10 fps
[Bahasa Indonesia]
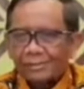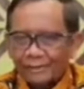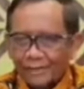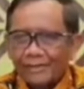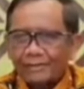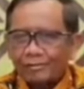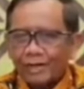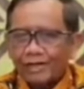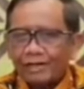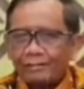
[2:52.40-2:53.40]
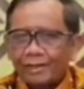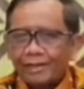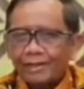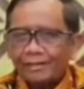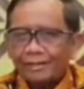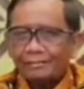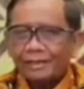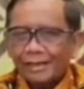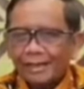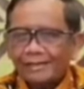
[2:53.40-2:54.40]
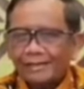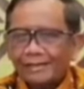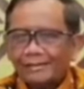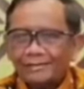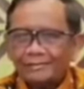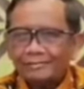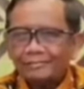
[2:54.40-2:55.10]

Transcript: Pemerintah juga ingin menekas, menegaskan